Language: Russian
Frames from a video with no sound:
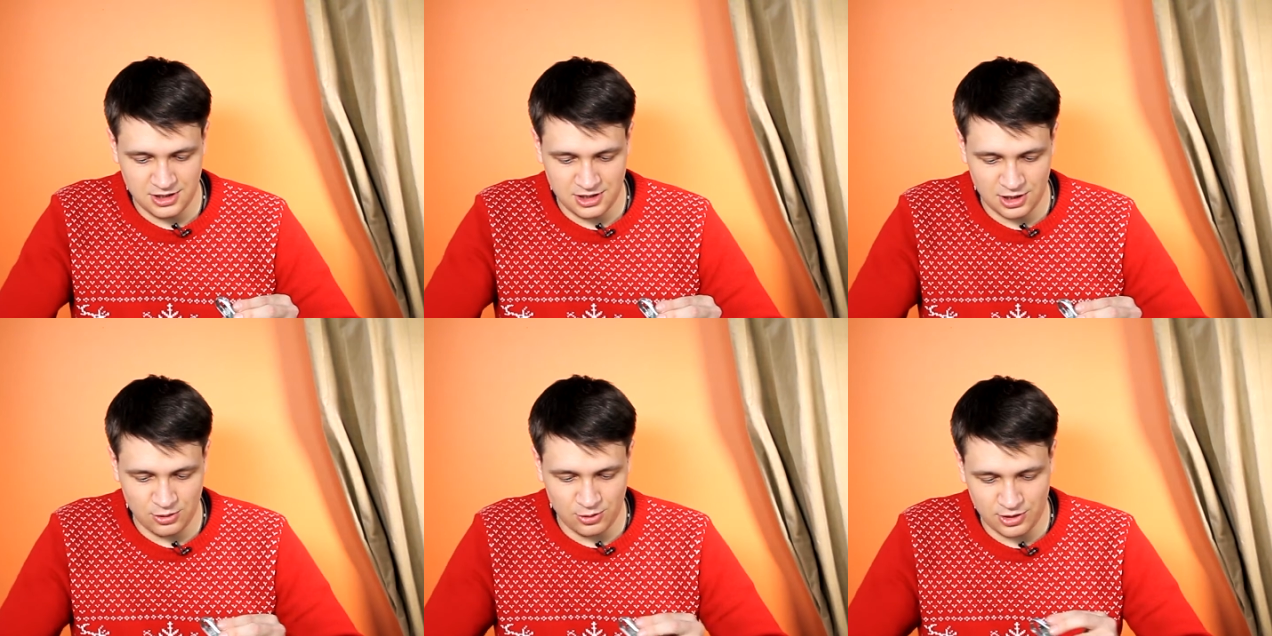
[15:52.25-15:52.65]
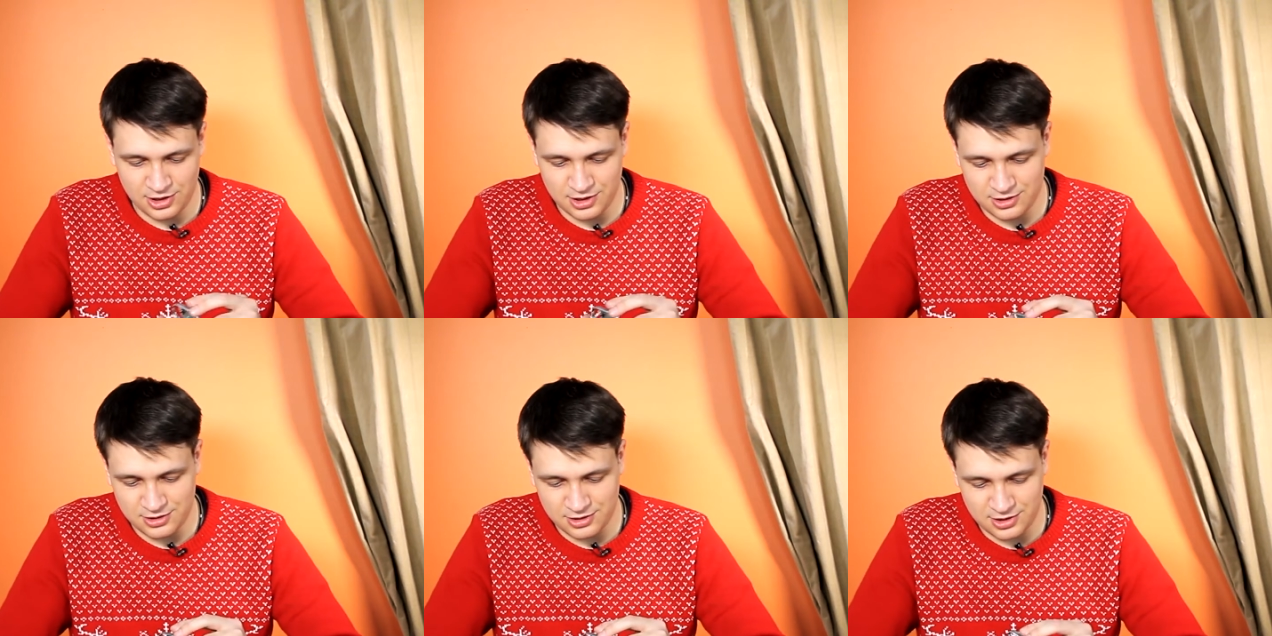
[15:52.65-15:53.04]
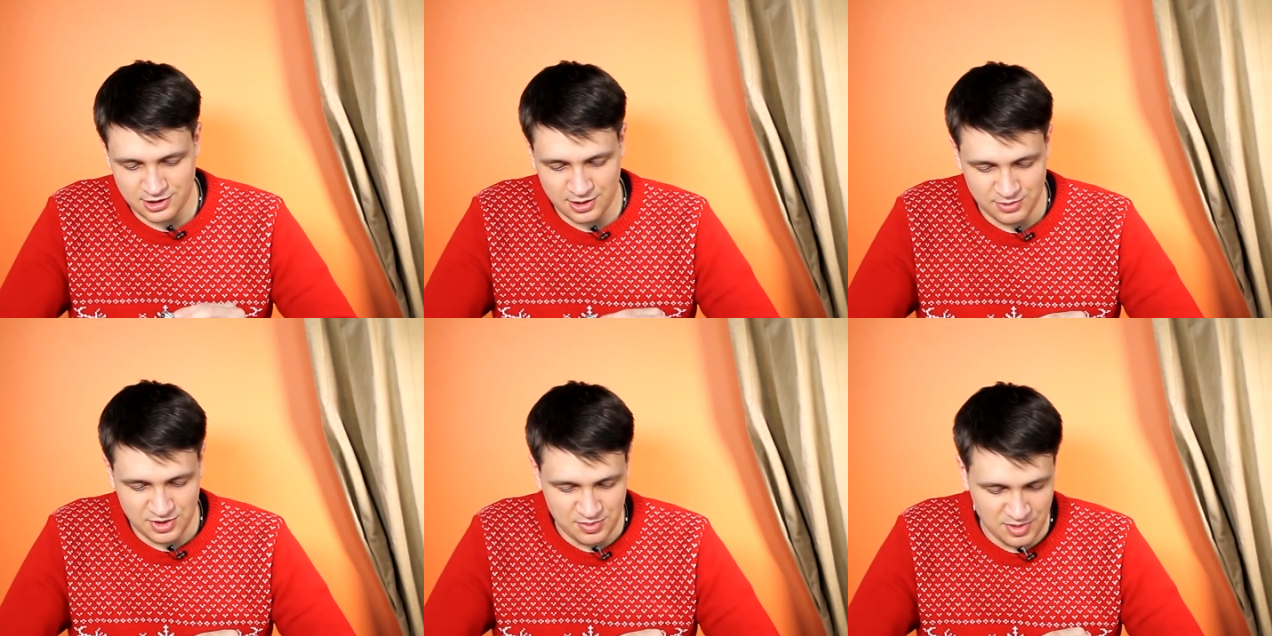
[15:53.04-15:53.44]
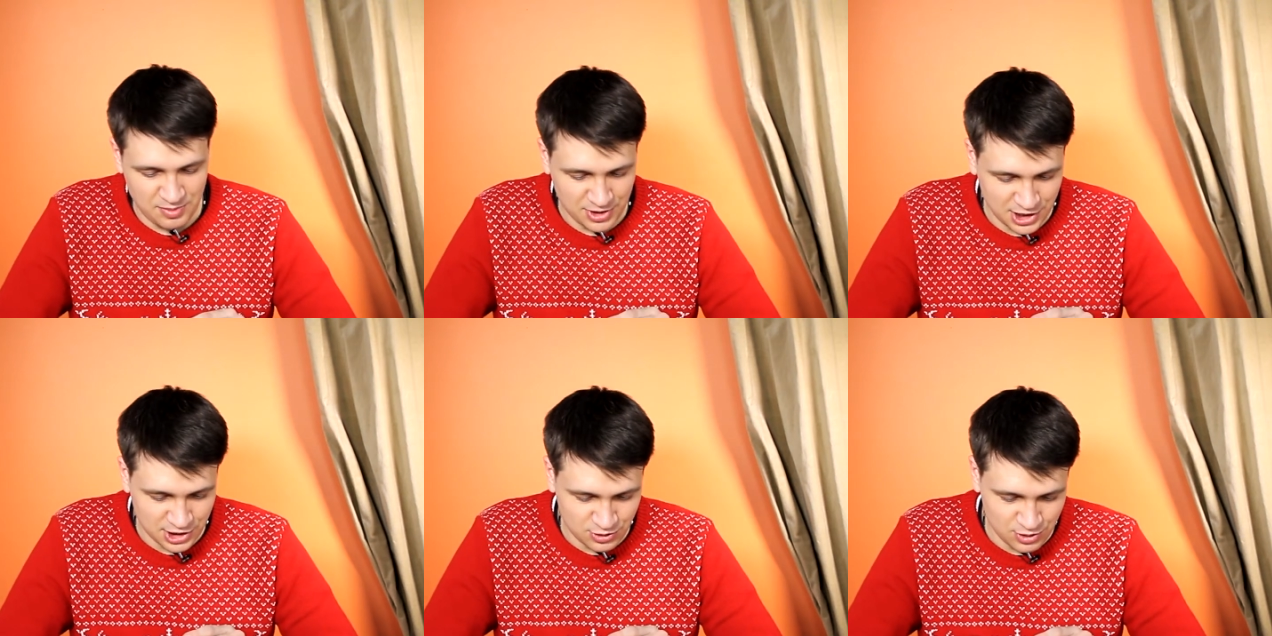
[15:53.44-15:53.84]
которая нам теперь
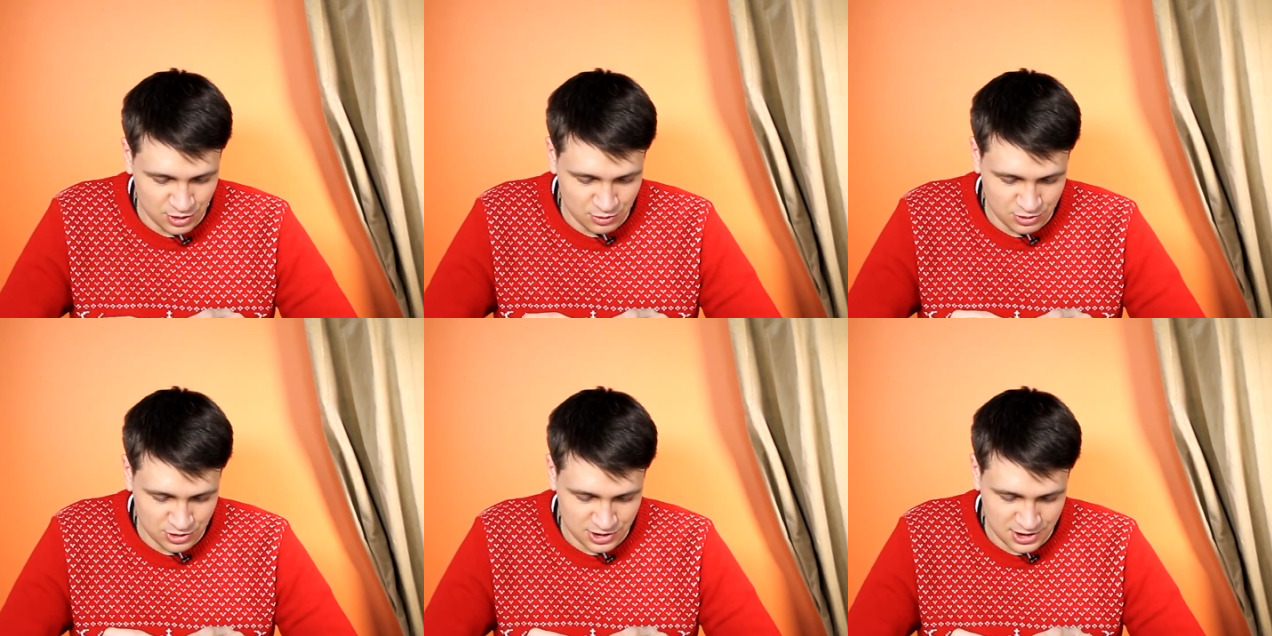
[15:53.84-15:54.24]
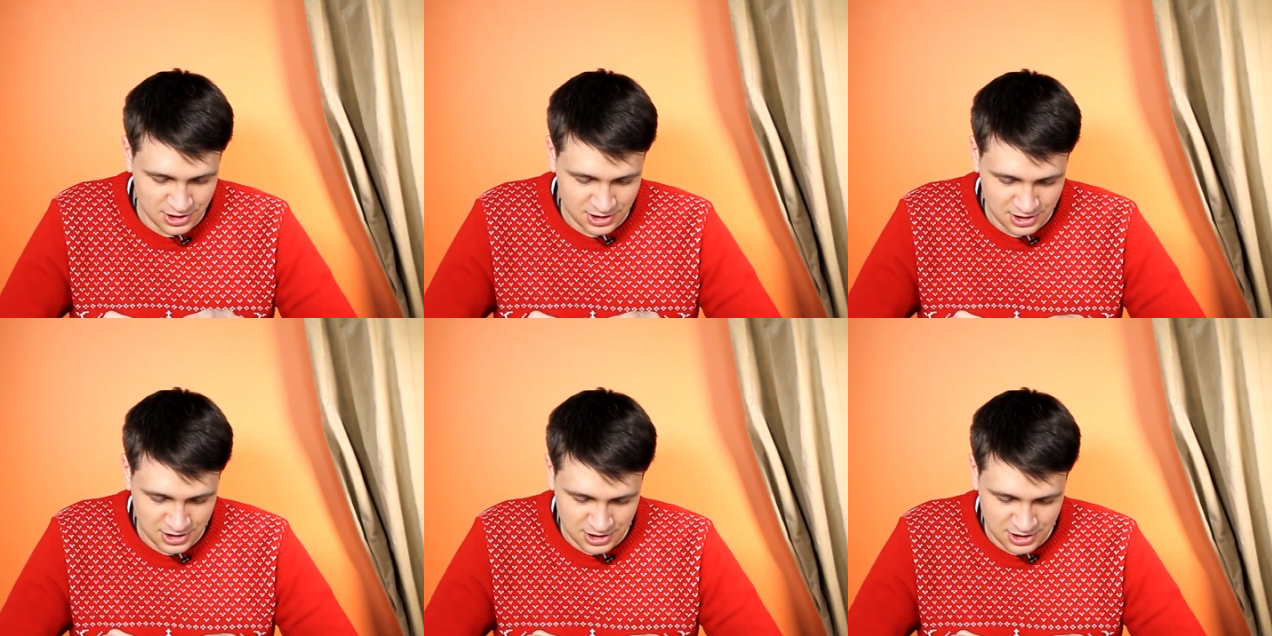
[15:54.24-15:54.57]
пока что не нужна.